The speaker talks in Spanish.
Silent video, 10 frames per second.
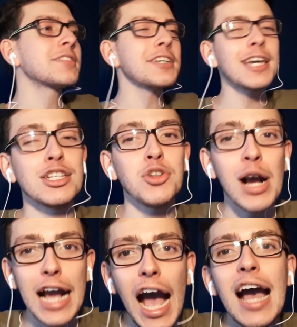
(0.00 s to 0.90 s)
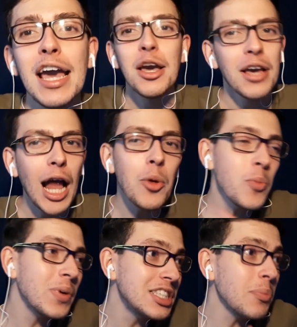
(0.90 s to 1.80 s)
Así que yo acá, al
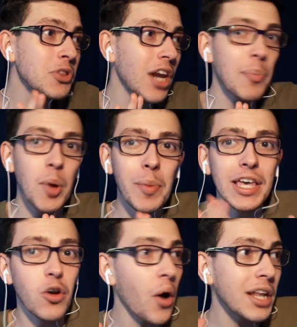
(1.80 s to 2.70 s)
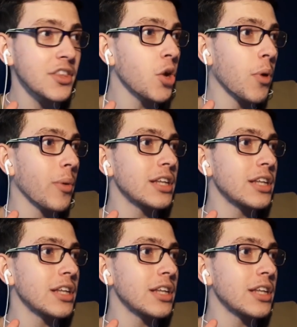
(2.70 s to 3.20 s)
principio tiraba por México, ahora tiro por